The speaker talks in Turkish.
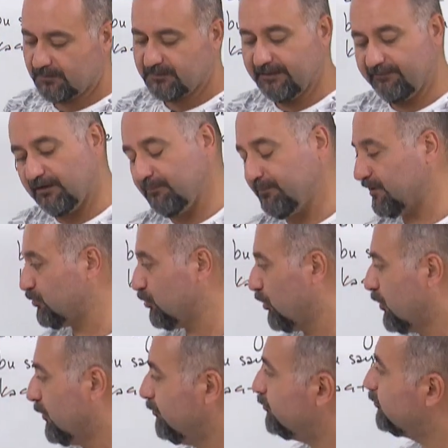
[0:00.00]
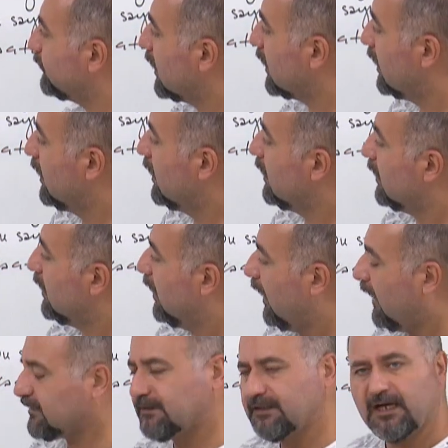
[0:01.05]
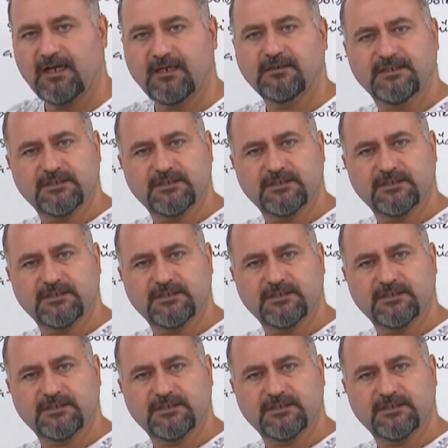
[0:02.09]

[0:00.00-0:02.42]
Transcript: Devam ediyorum. Hatta